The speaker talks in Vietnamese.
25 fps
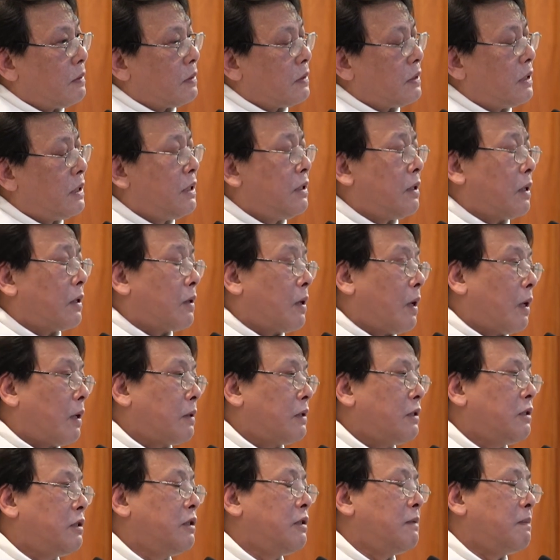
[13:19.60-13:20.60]
xin cho
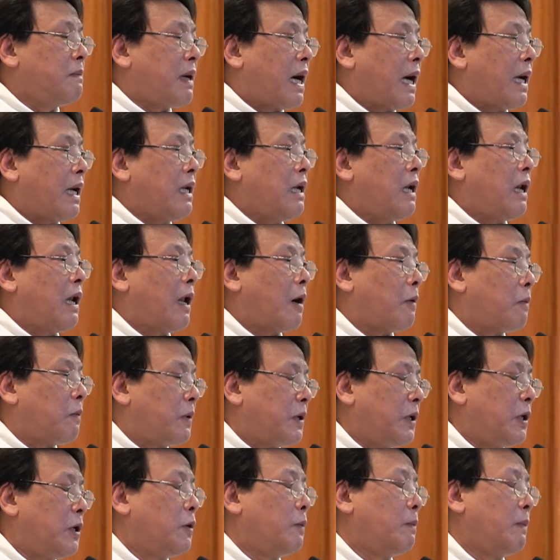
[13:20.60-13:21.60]
con giữ mãi
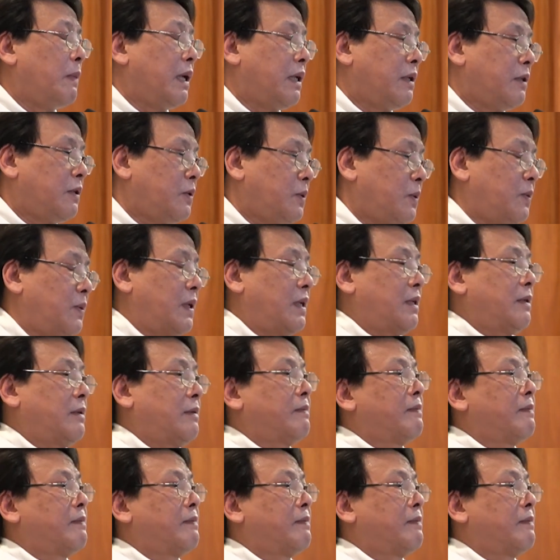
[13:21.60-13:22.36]
lòng yêu mến Chúa.